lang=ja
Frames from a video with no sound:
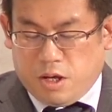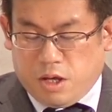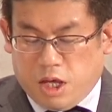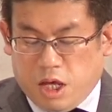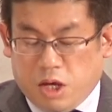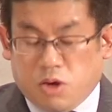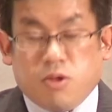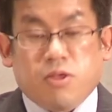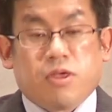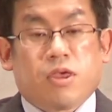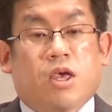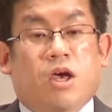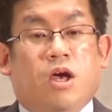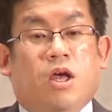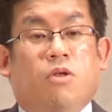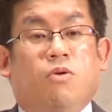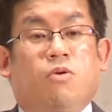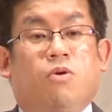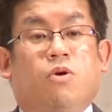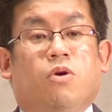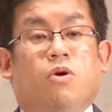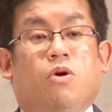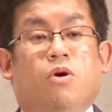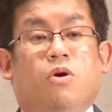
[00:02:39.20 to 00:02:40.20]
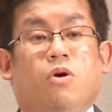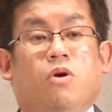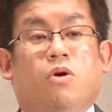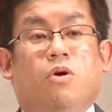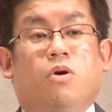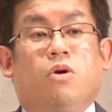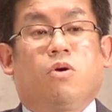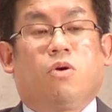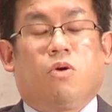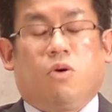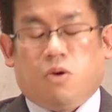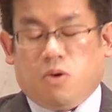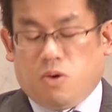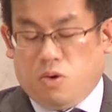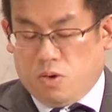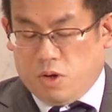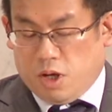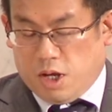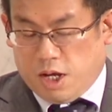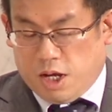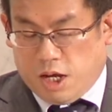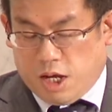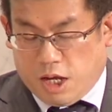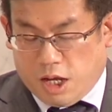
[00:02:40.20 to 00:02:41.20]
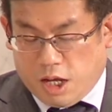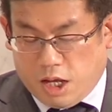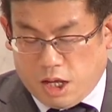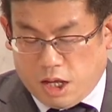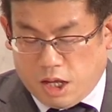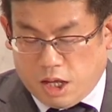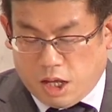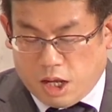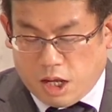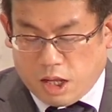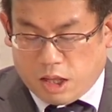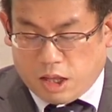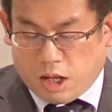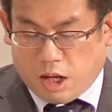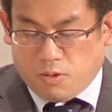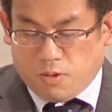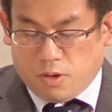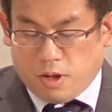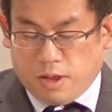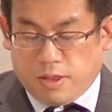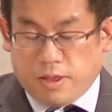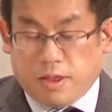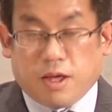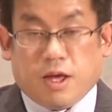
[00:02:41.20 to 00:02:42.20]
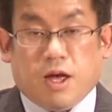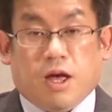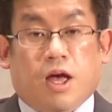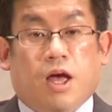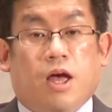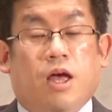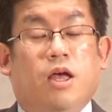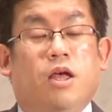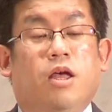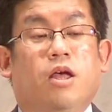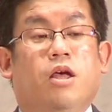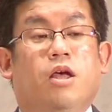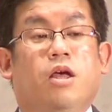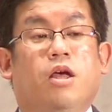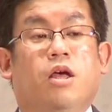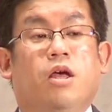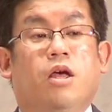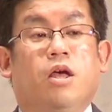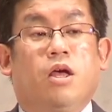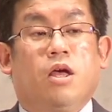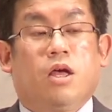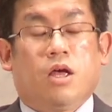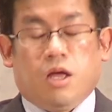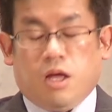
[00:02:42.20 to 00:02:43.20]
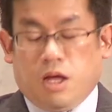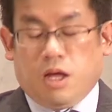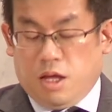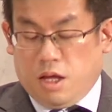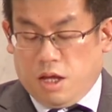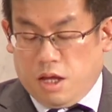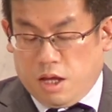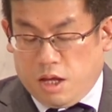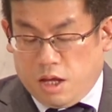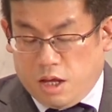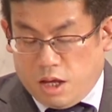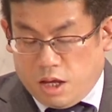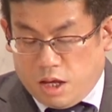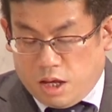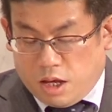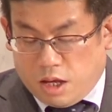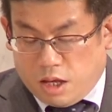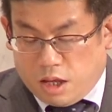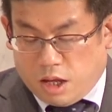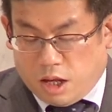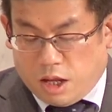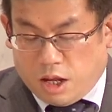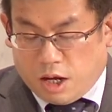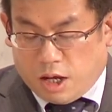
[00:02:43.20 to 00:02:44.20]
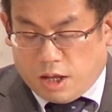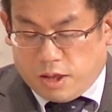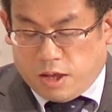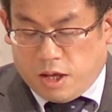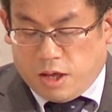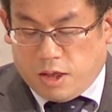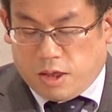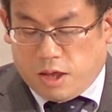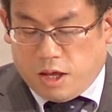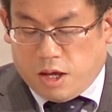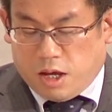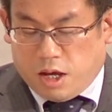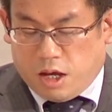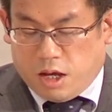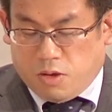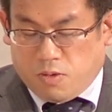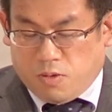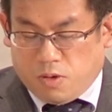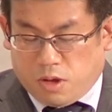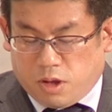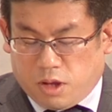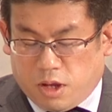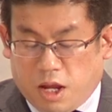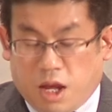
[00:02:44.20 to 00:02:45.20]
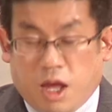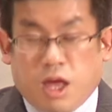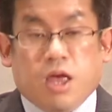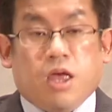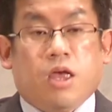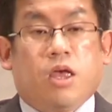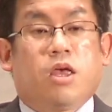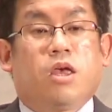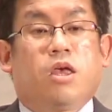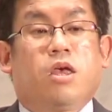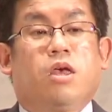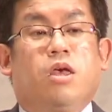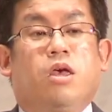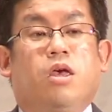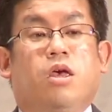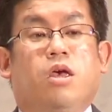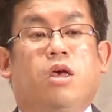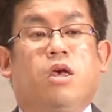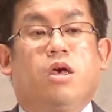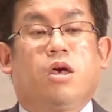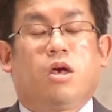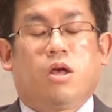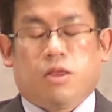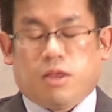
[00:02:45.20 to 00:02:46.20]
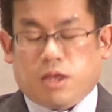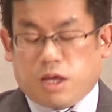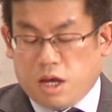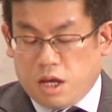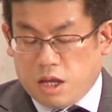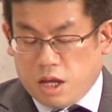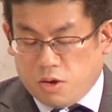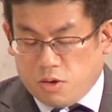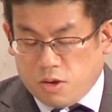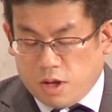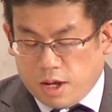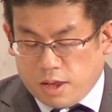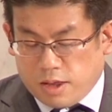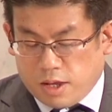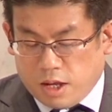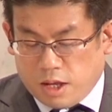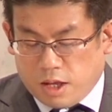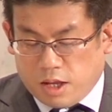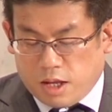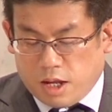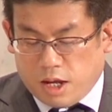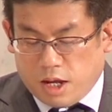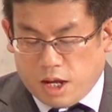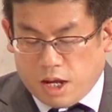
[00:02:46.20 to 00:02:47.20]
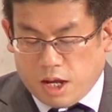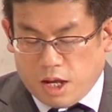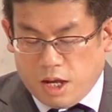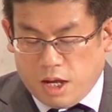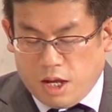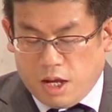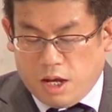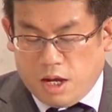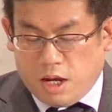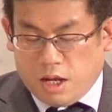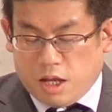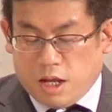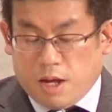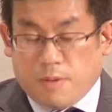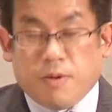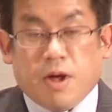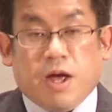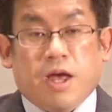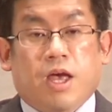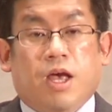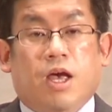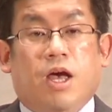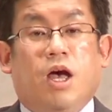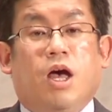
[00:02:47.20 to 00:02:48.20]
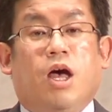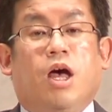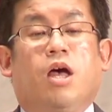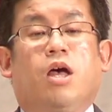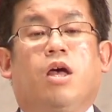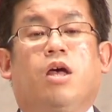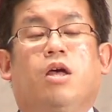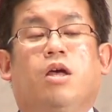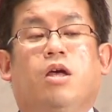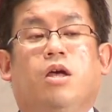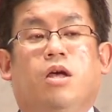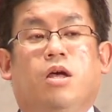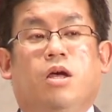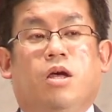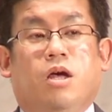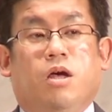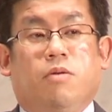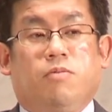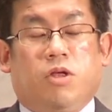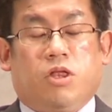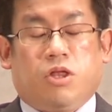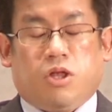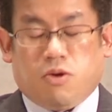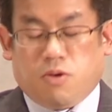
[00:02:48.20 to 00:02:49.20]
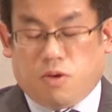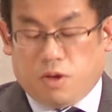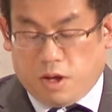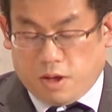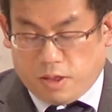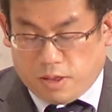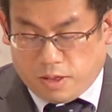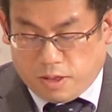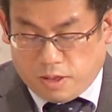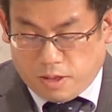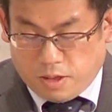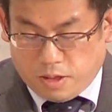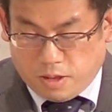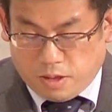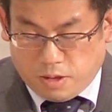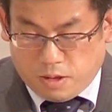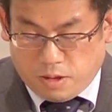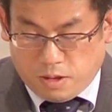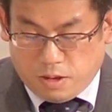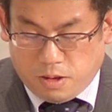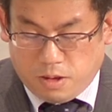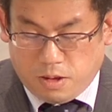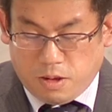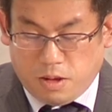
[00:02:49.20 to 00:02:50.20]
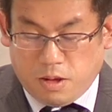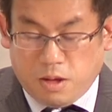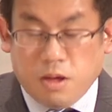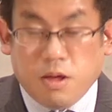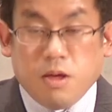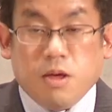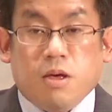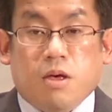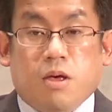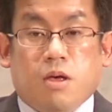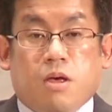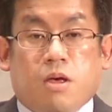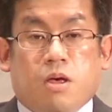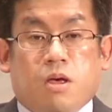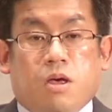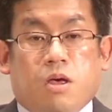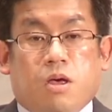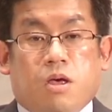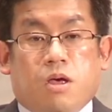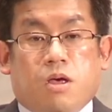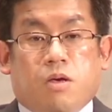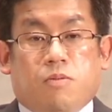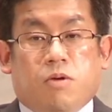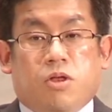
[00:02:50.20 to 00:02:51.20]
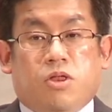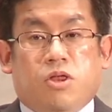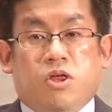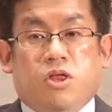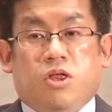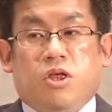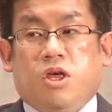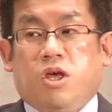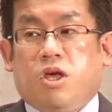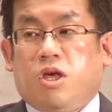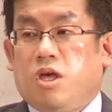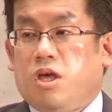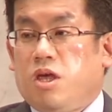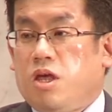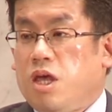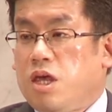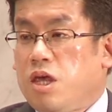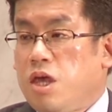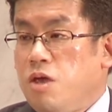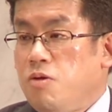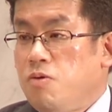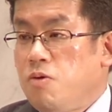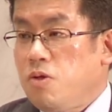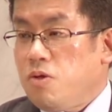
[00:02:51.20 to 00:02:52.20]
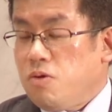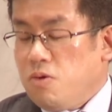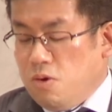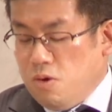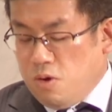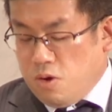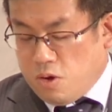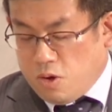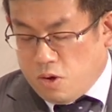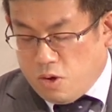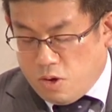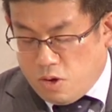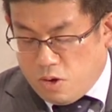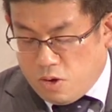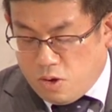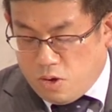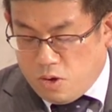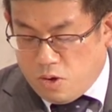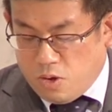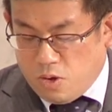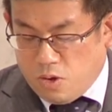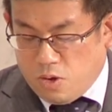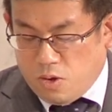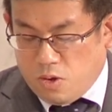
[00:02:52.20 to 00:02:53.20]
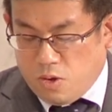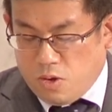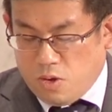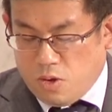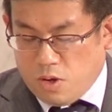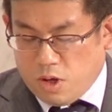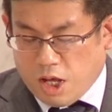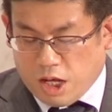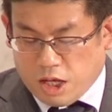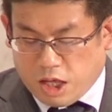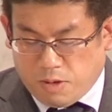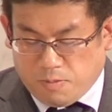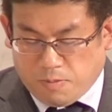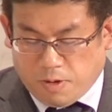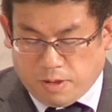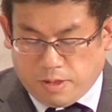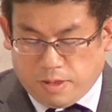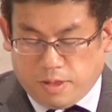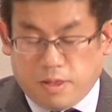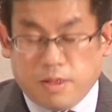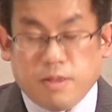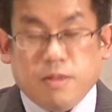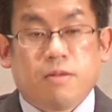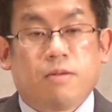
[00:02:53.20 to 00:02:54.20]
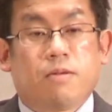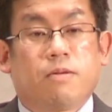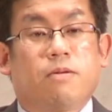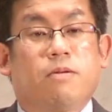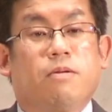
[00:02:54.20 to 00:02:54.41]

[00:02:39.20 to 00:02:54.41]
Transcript: いくつかの候補があったのですが、田中先生が祈ってつけてくださった名前が道夫です。道に生きると書きます。